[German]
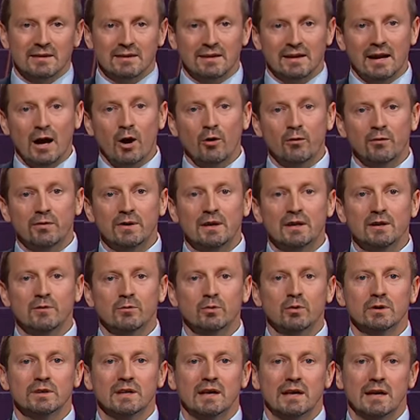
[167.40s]
Daraufhin
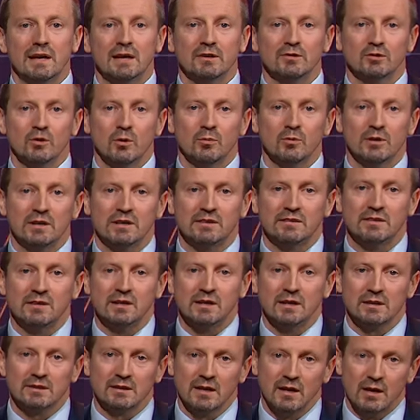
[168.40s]
wurde er
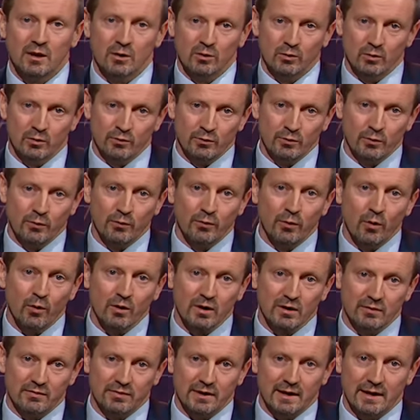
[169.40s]
exkommuniziert und für
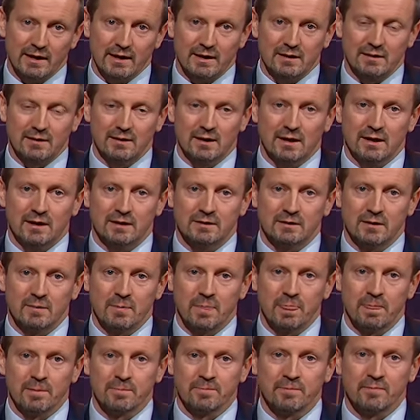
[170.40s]
vogelfrei erklärt.
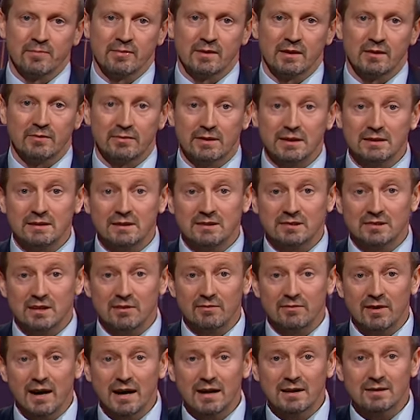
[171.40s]
Friedrich
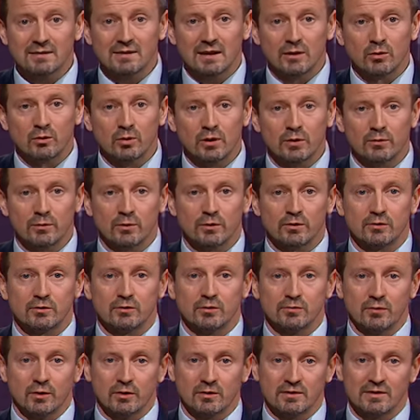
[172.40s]
der Weise,
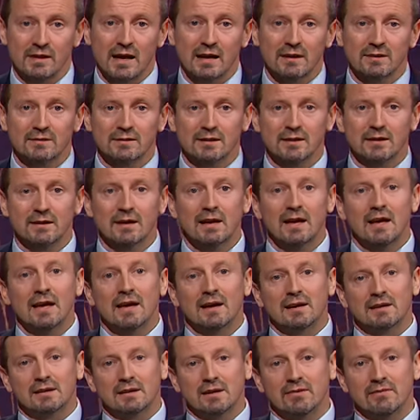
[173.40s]
Kurfürst von Sachsen,
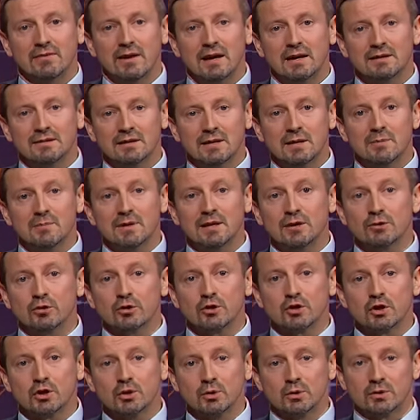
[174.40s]
gewährte ihm
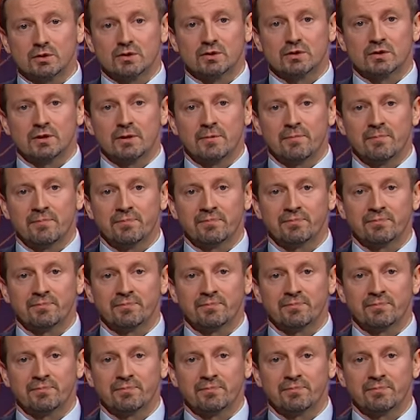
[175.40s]
jedoch Schutz.